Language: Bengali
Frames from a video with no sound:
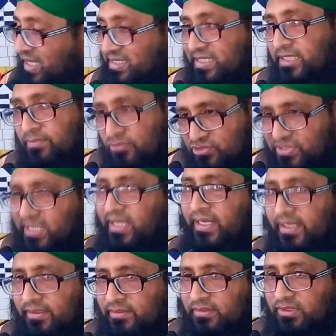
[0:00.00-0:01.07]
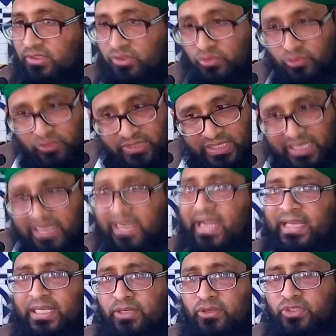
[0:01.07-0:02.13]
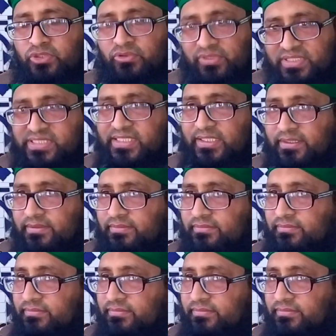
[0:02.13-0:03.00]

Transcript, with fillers: মাঝি মুজারে দুইটা কালের অর্থ নিছে